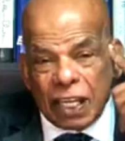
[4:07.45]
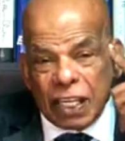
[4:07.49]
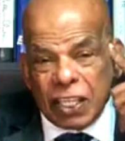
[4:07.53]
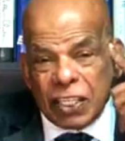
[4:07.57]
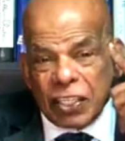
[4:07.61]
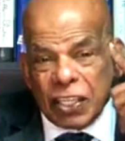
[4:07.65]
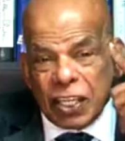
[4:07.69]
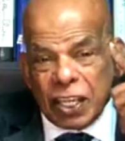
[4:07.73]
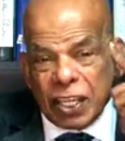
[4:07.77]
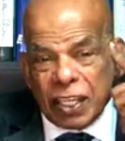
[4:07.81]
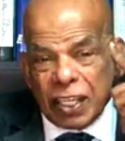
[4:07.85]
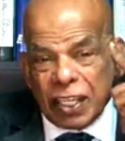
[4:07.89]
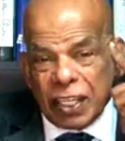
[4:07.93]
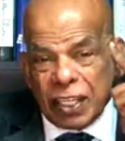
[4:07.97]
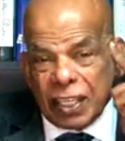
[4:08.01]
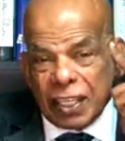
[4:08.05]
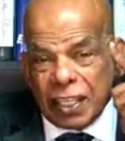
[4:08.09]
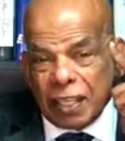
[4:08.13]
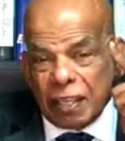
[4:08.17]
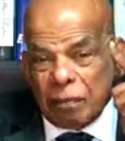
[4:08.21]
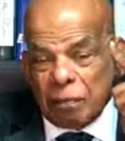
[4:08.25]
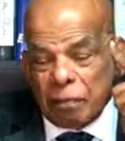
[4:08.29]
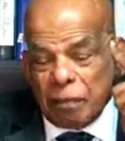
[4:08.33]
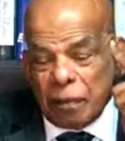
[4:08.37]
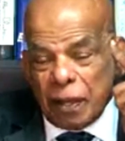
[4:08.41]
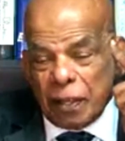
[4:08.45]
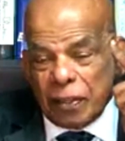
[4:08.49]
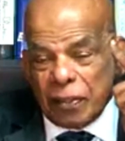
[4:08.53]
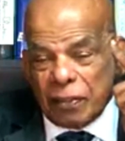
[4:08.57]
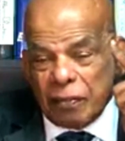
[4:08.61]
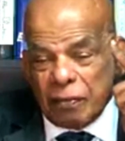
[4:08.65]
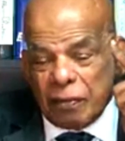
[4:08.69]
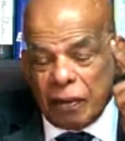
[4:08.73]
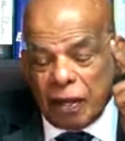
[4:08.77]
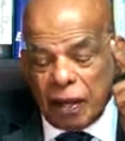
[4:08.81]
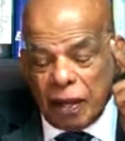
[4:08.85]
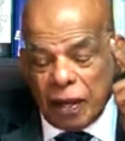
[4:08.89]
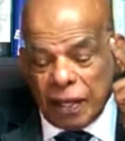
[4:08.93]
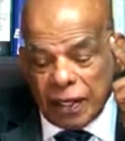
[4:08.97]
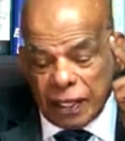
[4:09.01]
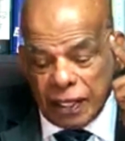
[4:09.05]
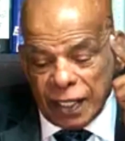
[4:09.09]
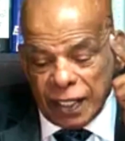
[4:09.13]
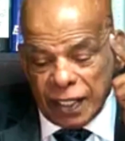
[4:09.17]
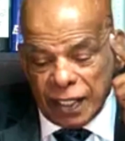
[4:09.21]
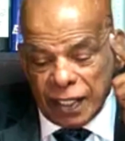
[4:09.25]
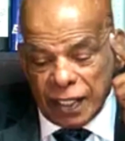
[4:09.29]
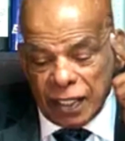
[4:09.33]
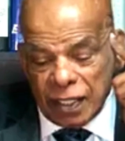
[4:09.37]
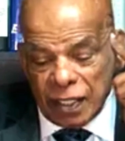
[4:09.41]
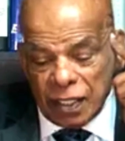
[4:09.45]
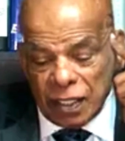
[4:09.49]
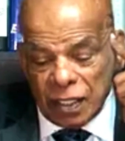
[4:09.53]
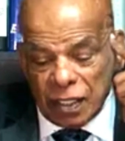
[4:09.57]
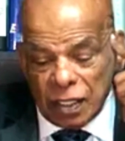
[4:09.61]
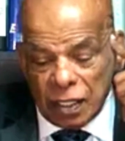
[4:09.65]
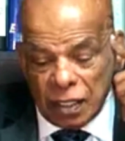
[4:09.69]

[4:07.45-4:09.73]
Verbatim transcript: வளர்ச்சிக்கு இந்த மதுவானது